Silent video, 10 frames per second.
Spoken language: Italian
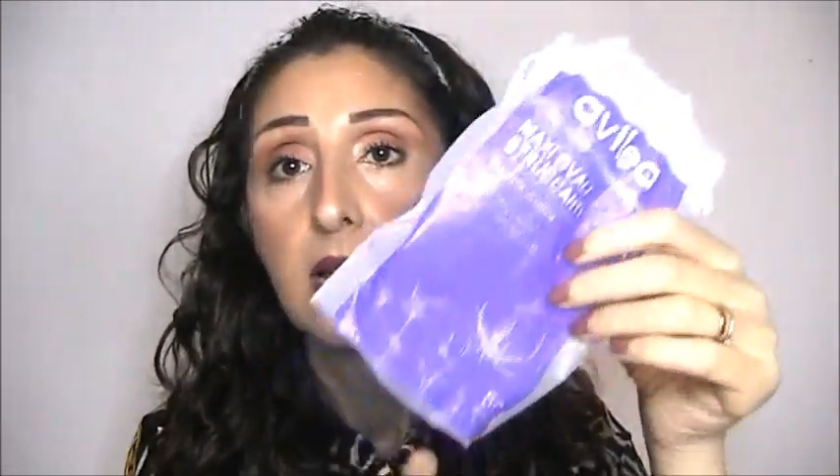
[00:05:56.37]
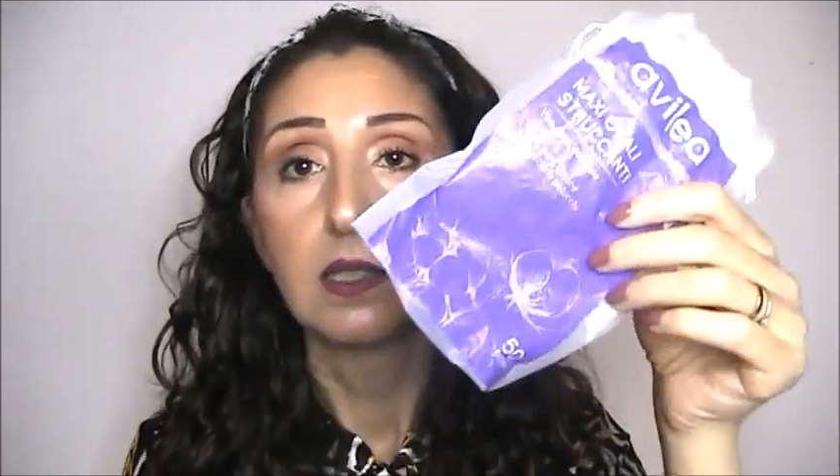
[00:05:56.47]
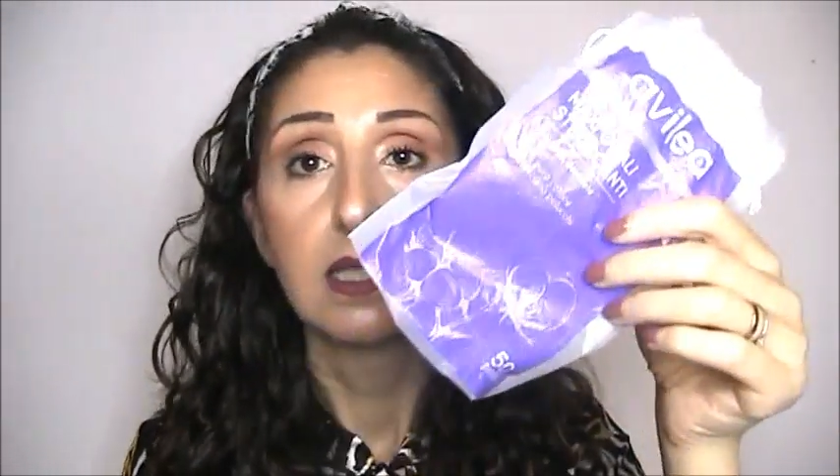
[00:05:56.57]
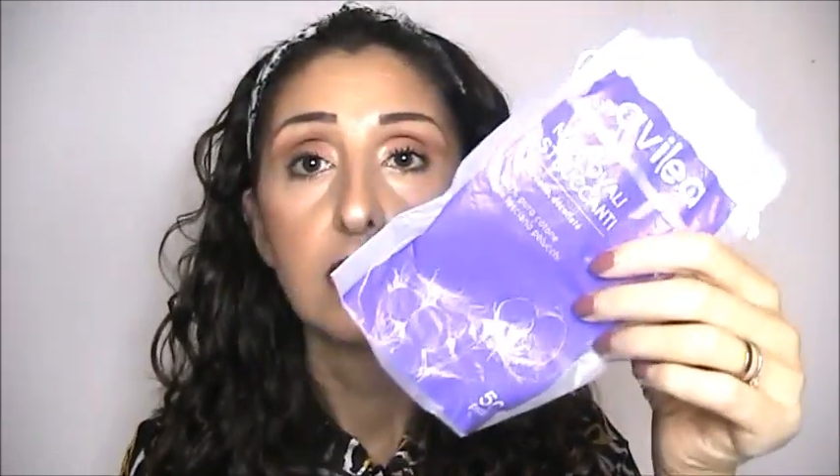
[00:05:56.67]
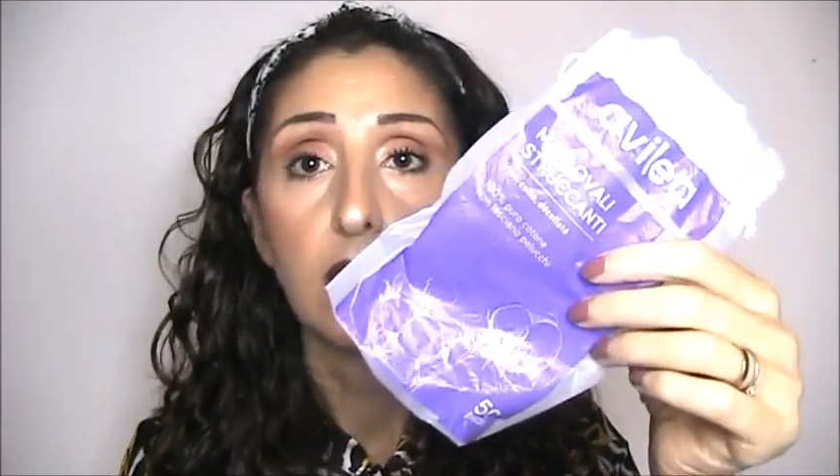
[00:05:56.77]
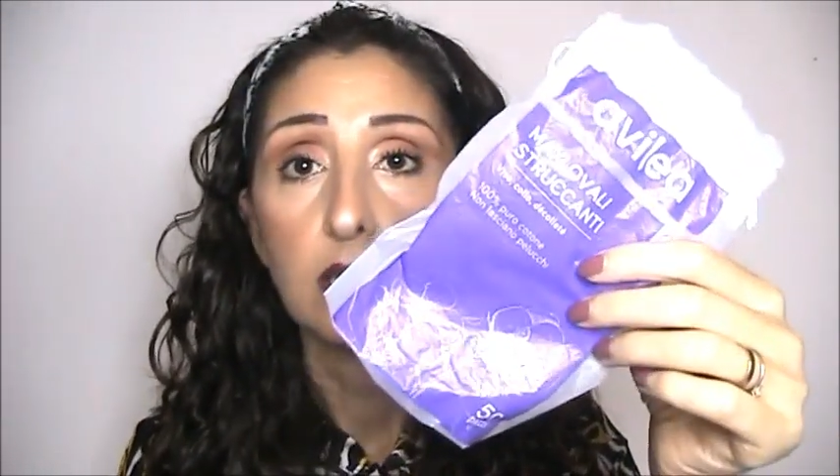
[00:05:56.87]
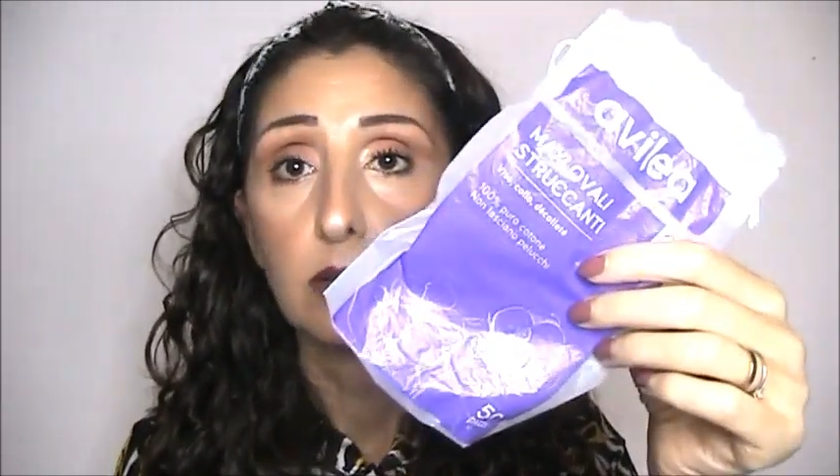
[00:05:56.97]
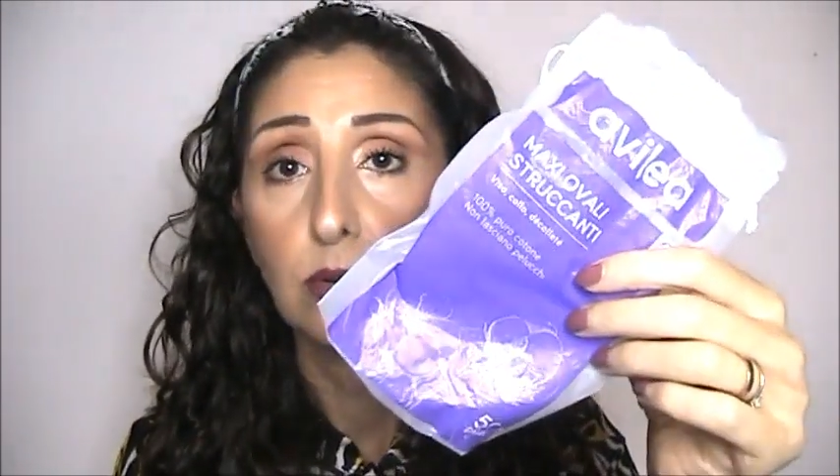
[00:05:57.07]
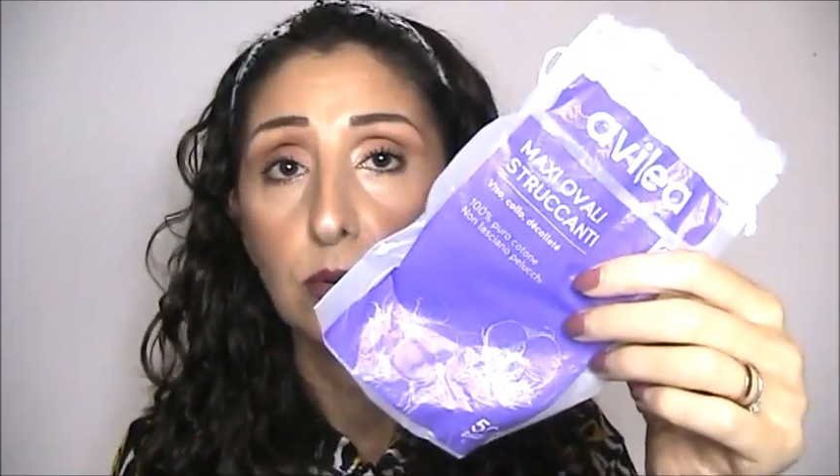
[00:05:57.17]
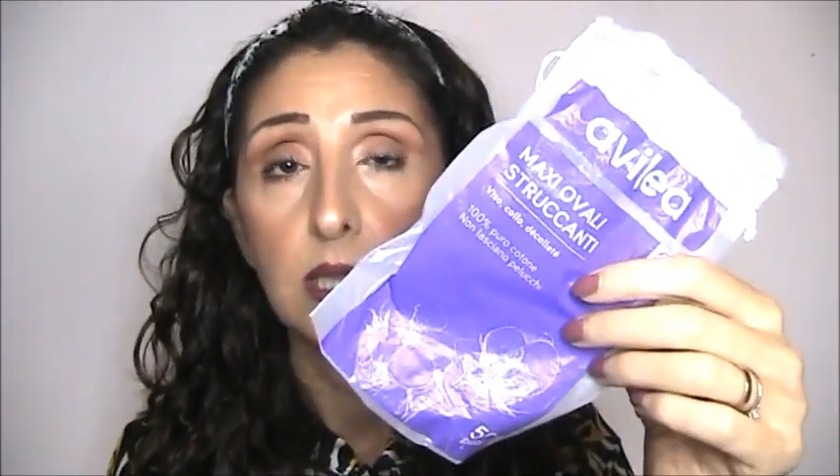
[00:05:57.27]
di
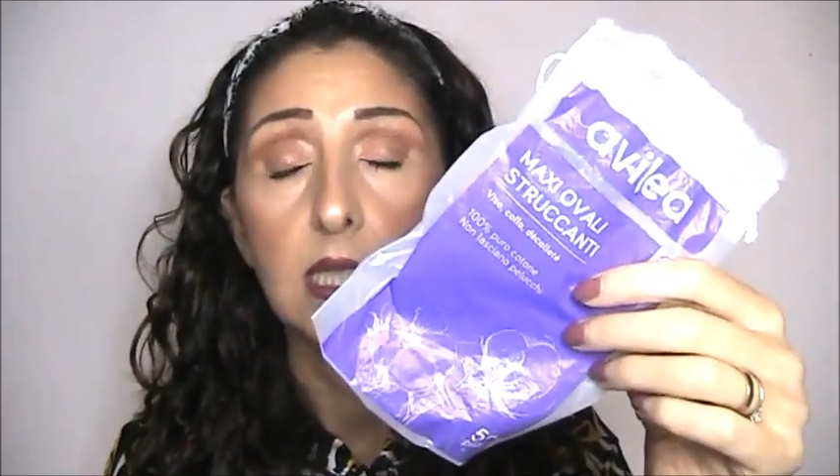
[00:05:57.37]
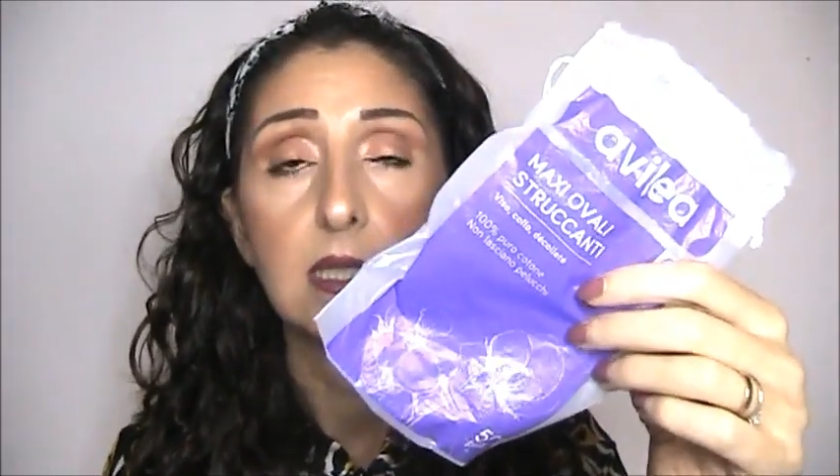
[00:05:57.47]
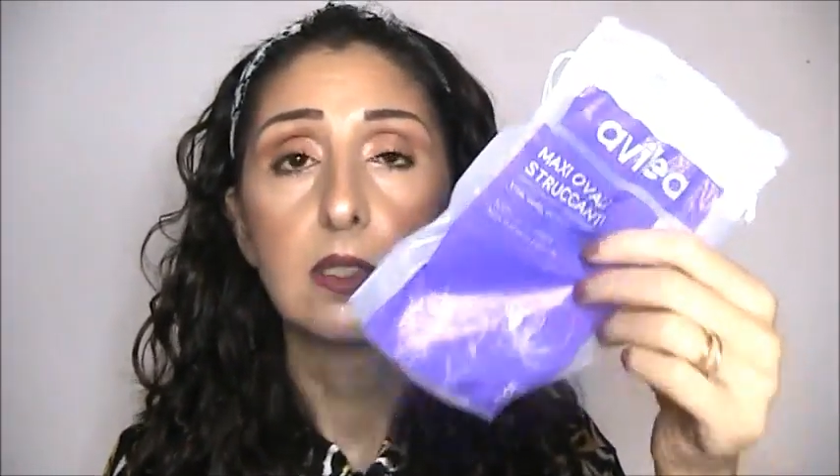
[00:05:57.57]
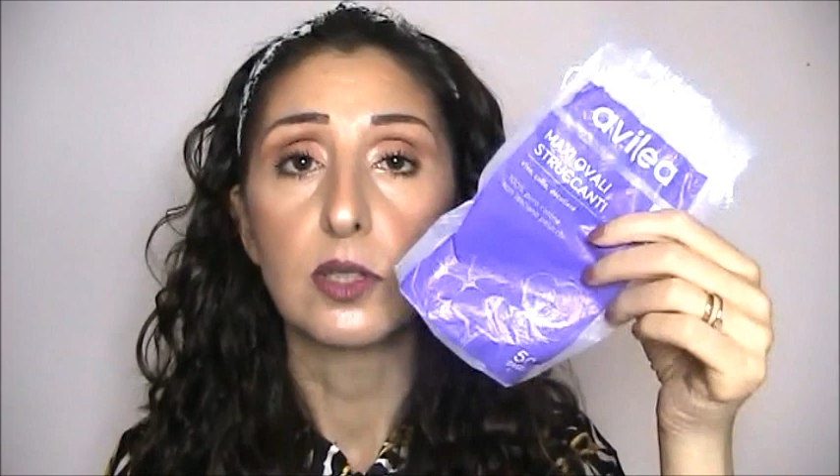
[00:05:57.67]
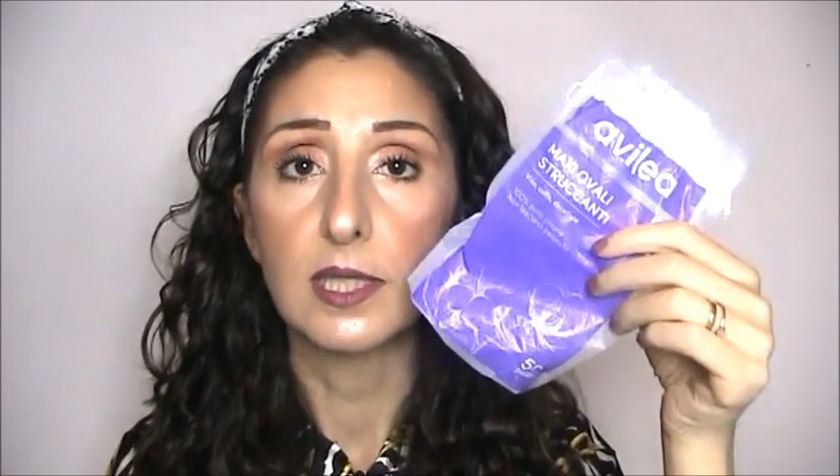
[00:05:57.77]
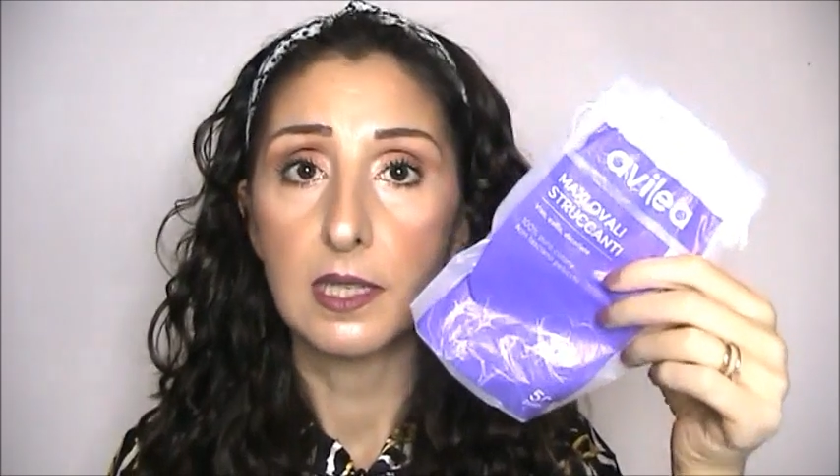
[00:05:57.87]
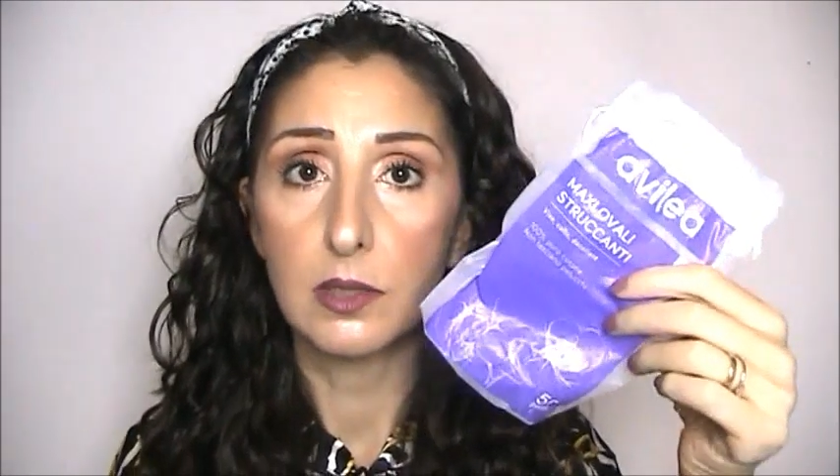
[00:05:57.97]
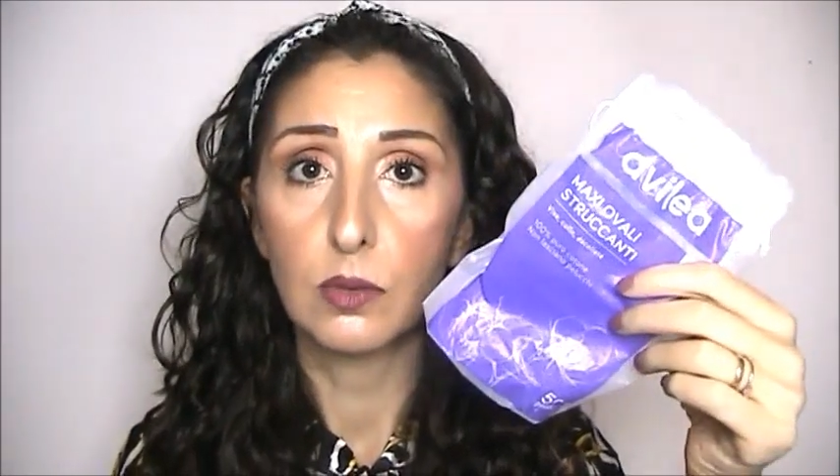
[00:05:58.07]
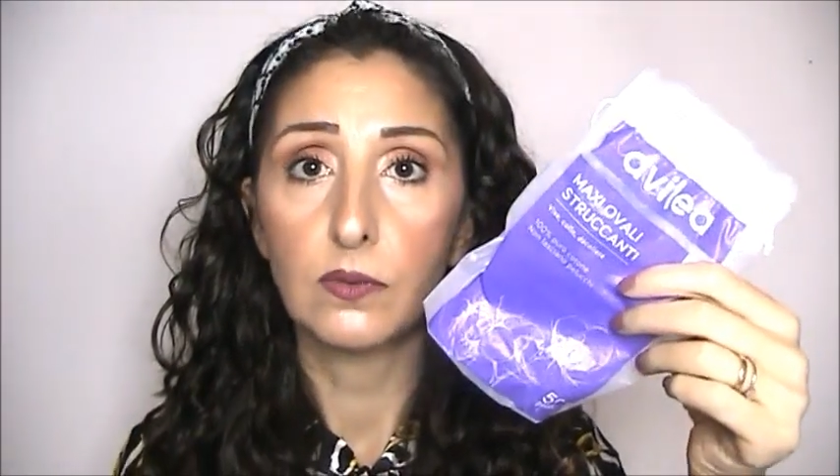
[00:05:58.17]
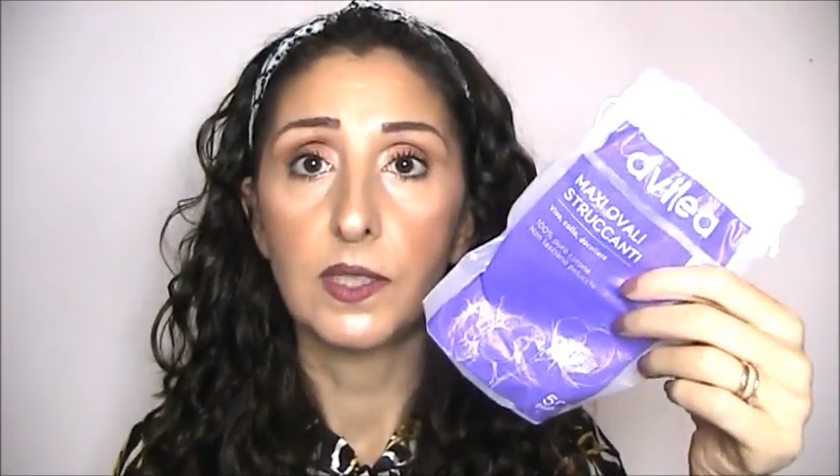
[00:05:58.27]
solito li utilizzo sia
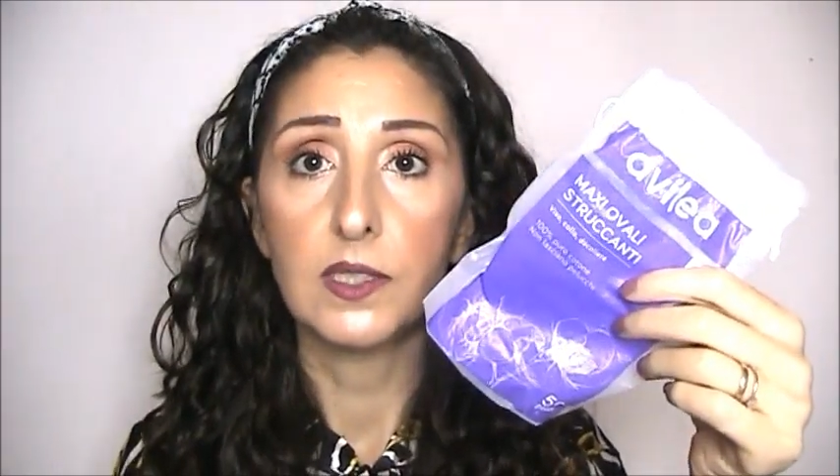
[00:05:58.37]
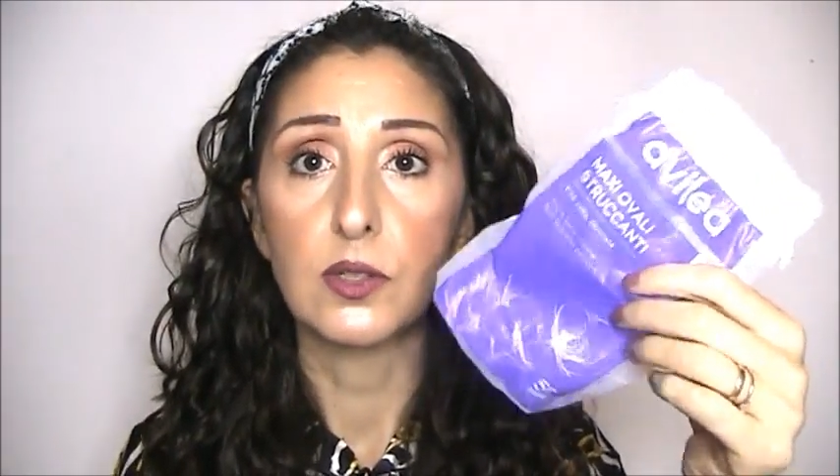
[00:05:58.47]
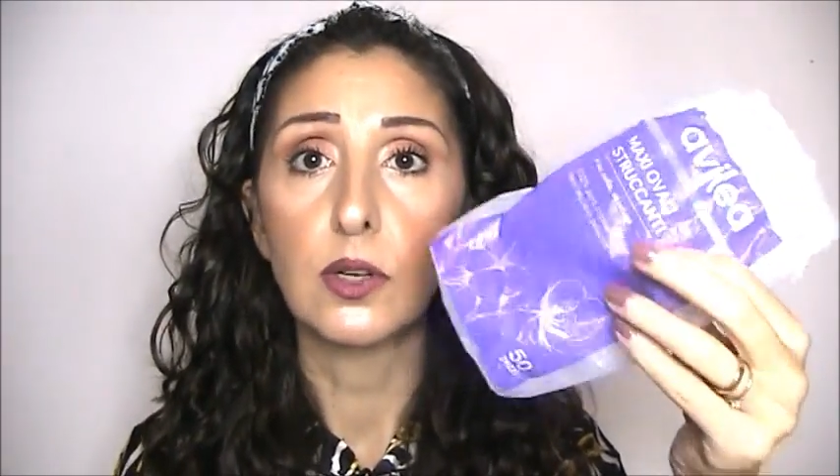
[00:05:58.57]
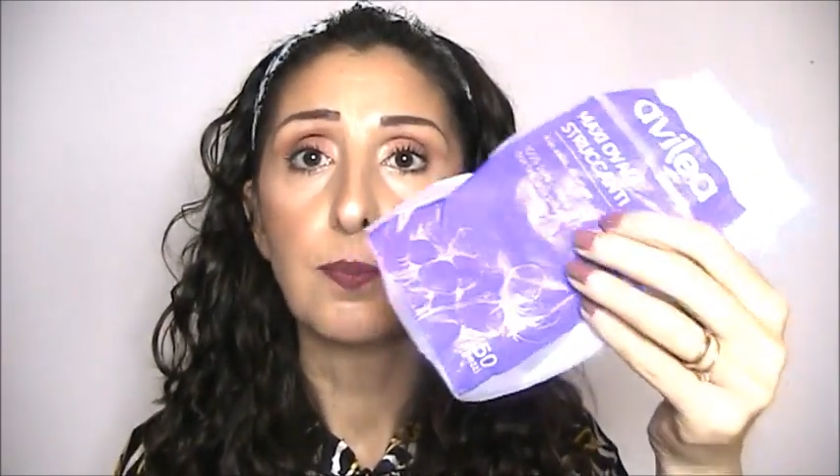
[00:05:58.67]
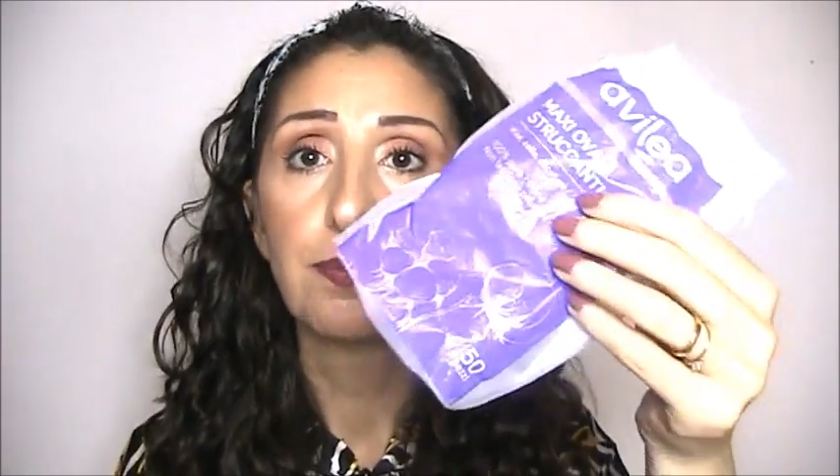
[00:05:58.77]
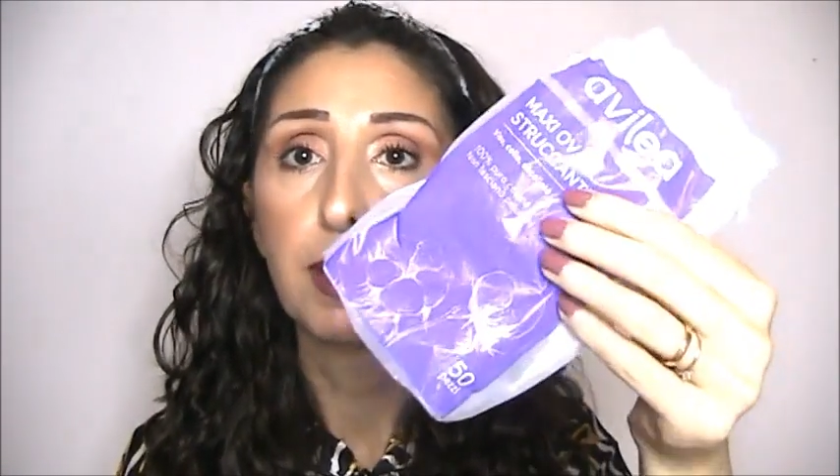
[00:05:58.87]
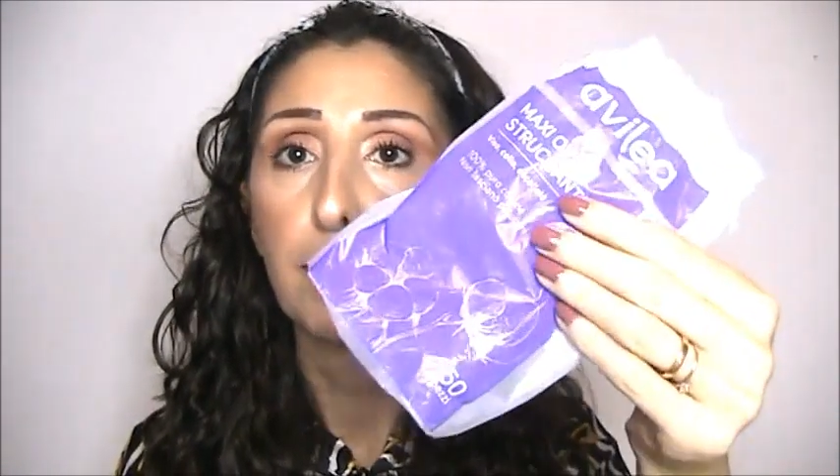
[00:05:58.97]
sul viso